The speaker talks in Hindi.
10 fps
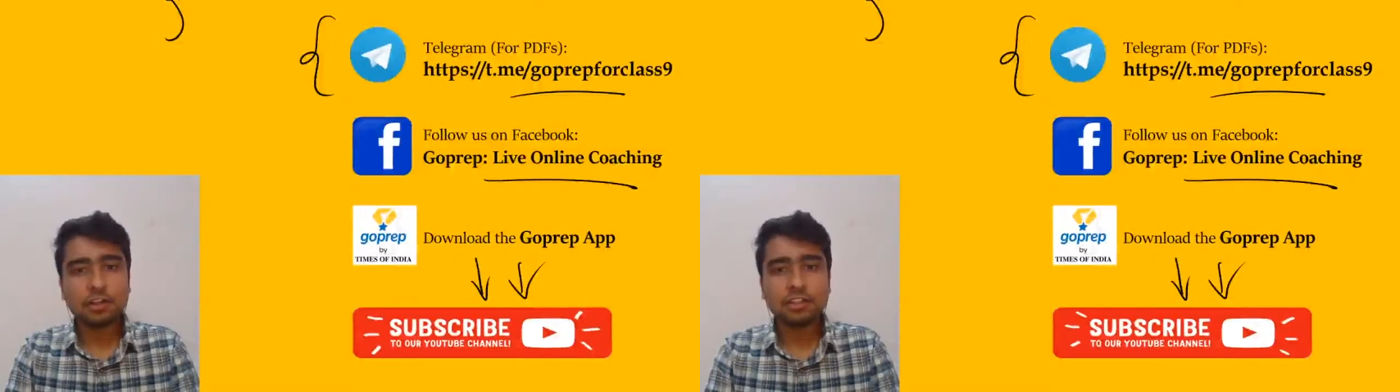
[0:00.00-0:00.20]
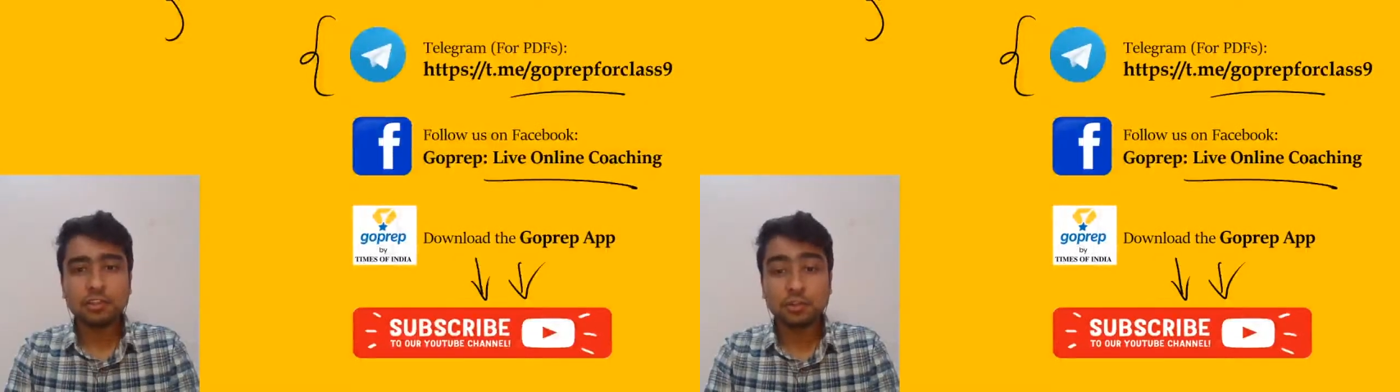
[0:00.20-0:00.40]

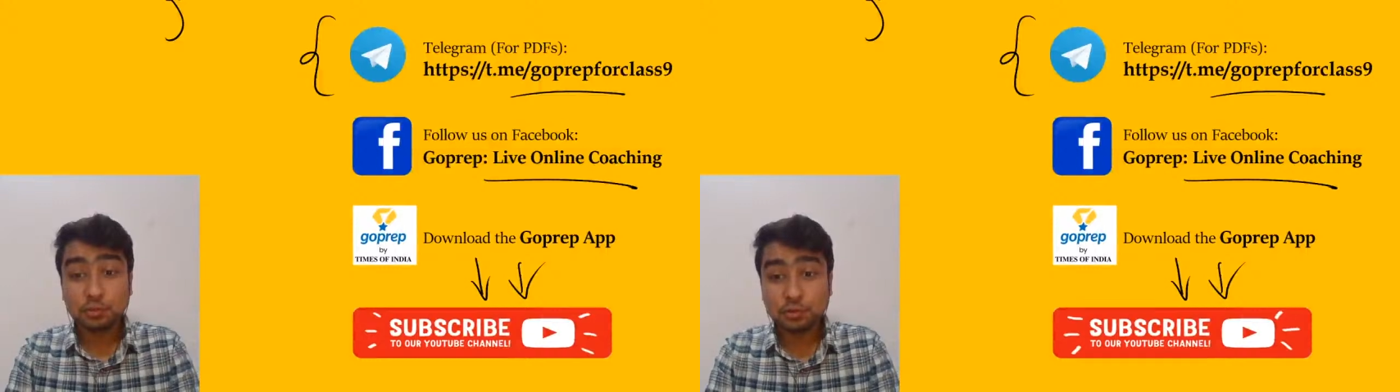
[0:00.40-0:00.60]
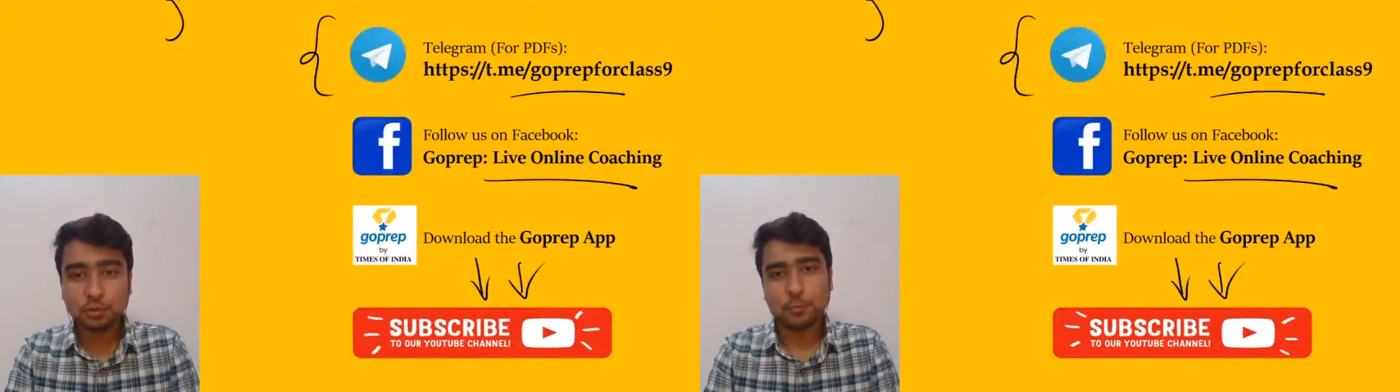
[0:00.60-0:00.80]
ऑन
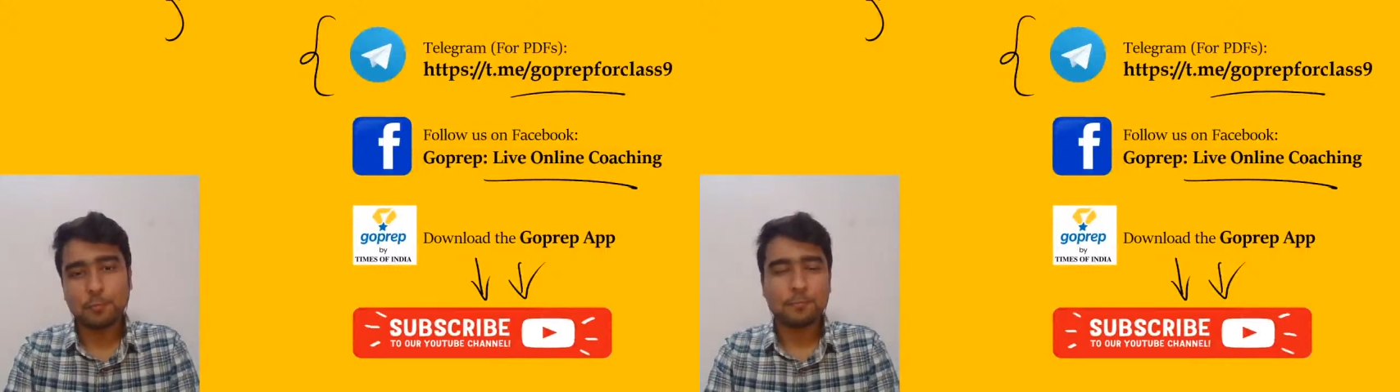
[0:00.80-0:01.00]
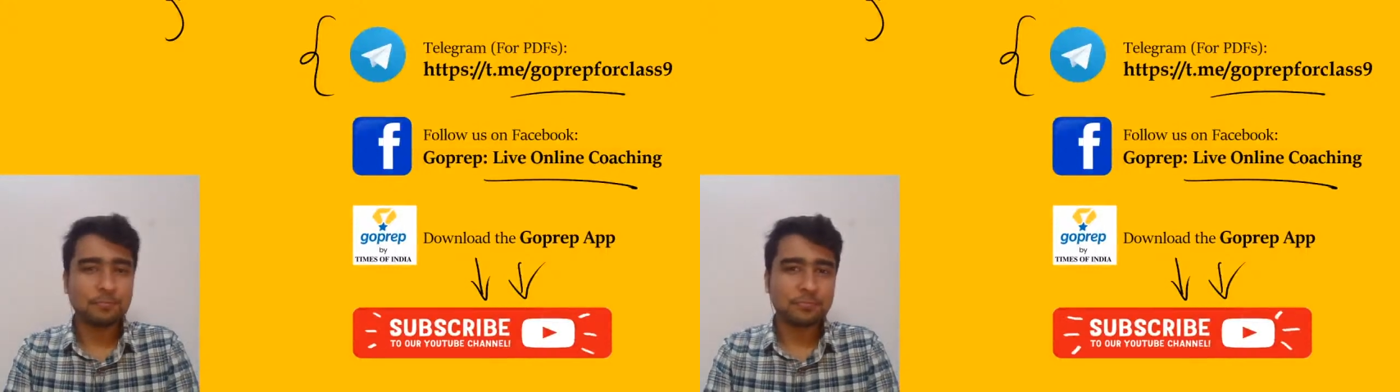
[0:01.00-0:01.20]

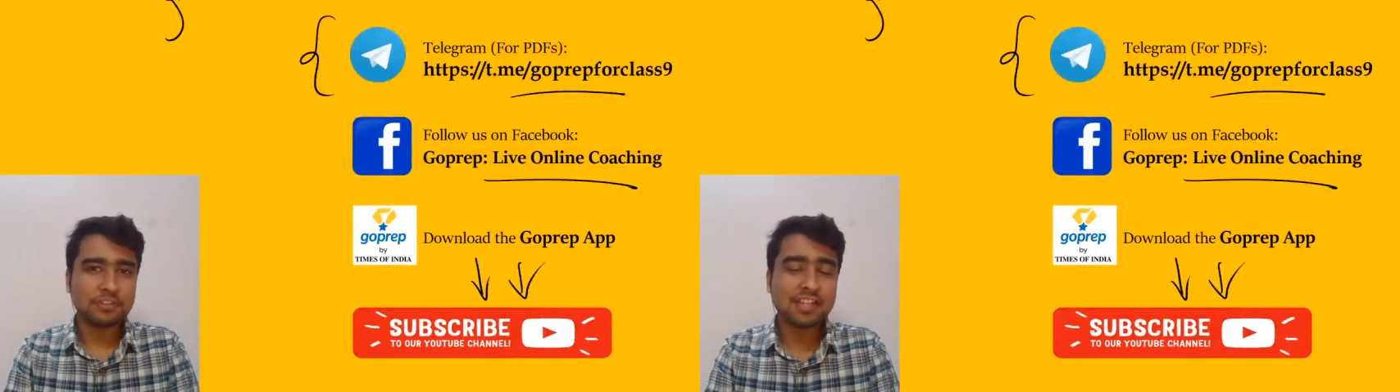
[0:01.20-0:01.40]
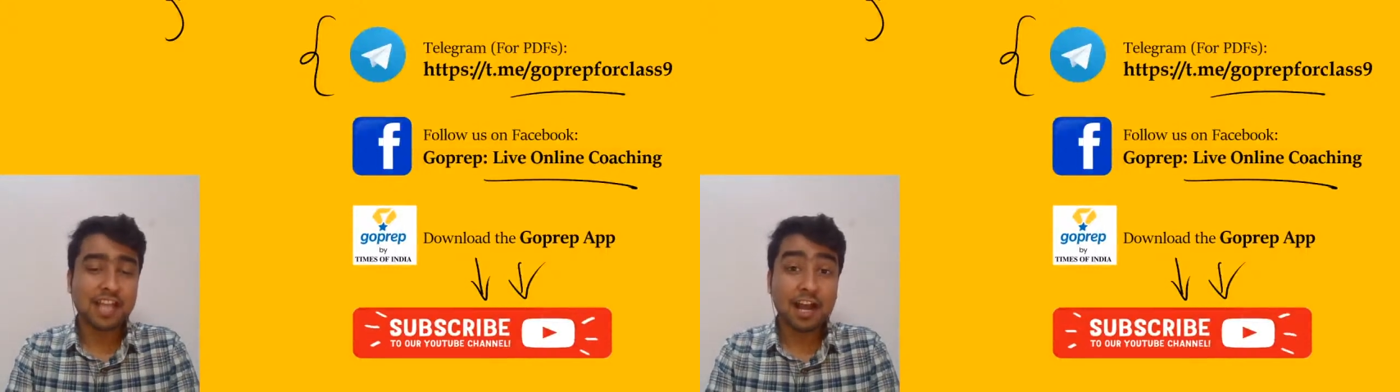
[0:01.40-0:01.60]
यूट्यूब
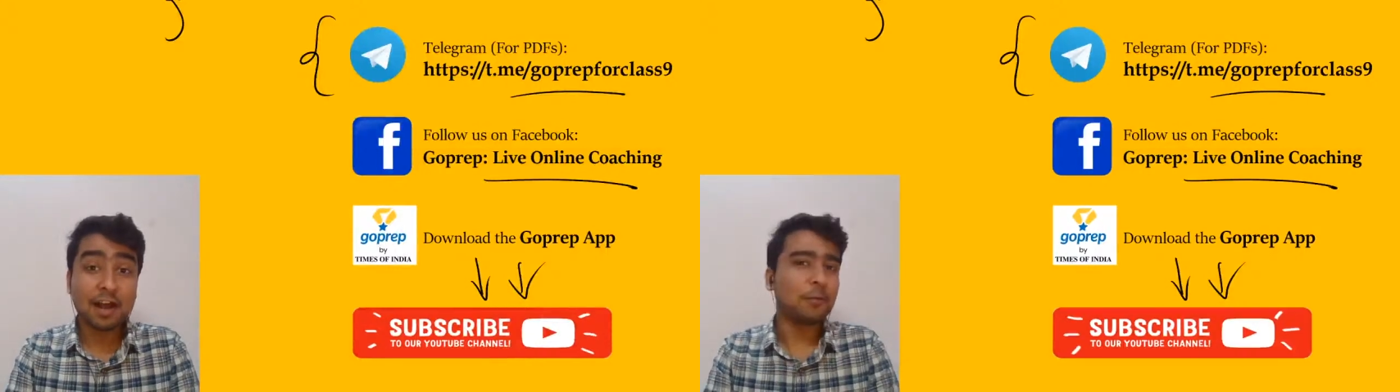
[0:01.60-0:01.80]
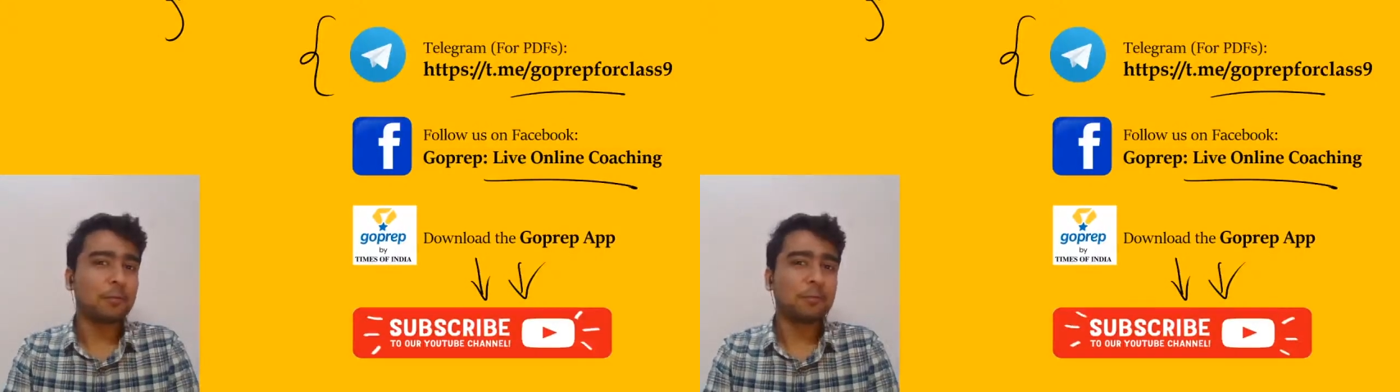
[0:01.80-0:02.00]

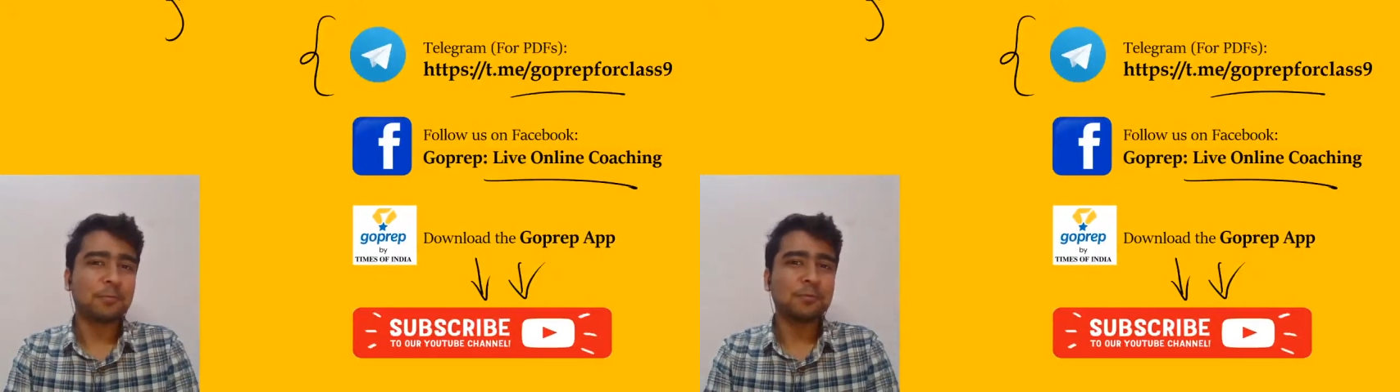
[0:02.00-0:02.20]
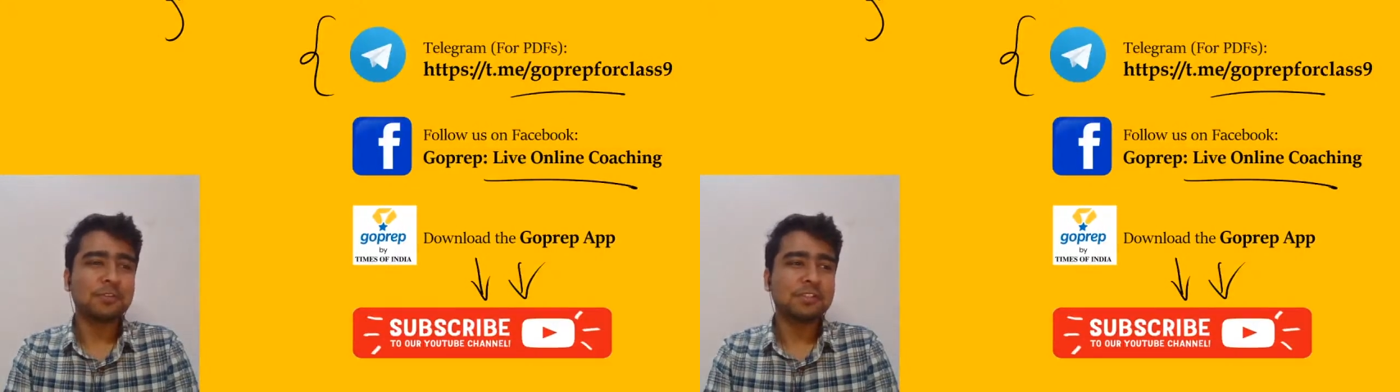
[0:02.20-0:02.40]
नाउ
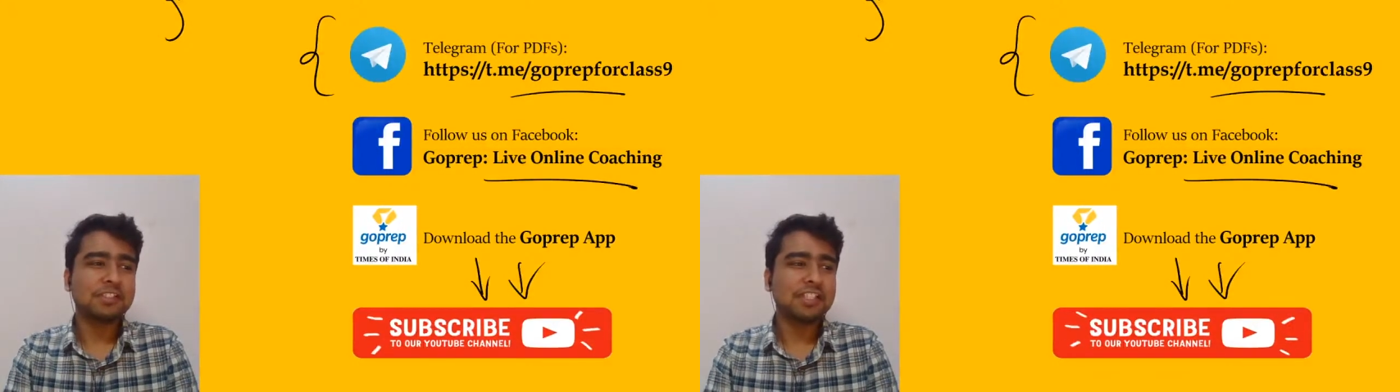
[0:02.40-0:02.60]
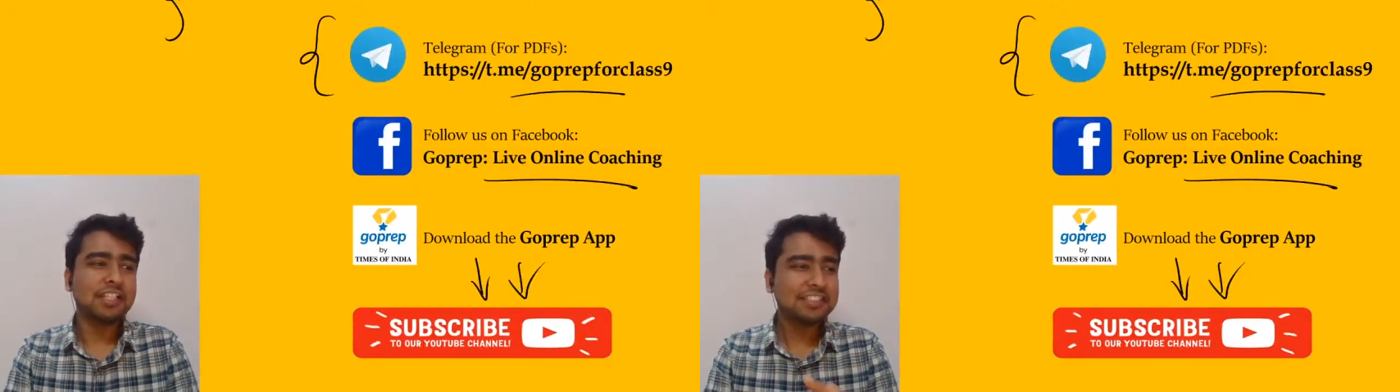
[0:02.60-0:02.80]

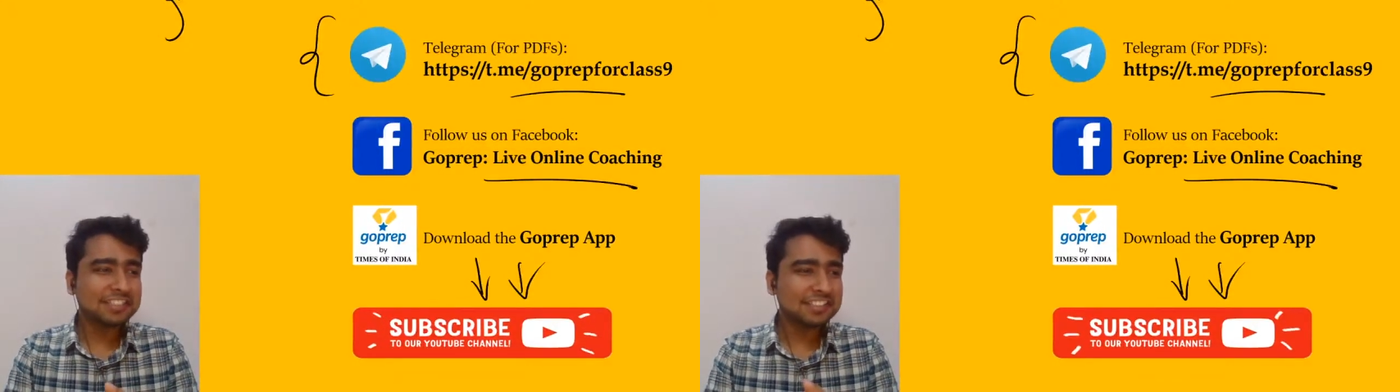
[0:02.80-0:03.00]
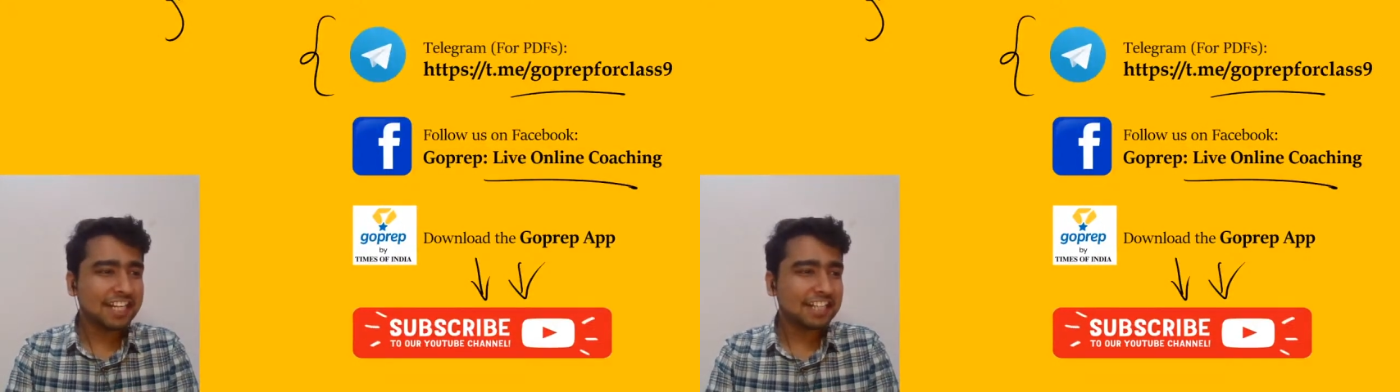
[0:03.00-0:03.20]
इज
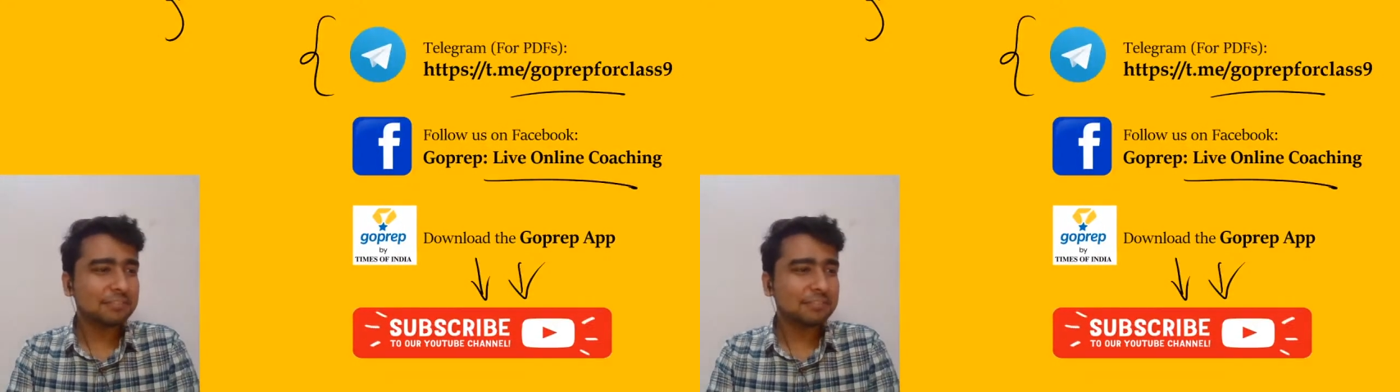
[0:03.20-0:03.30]
इन दैट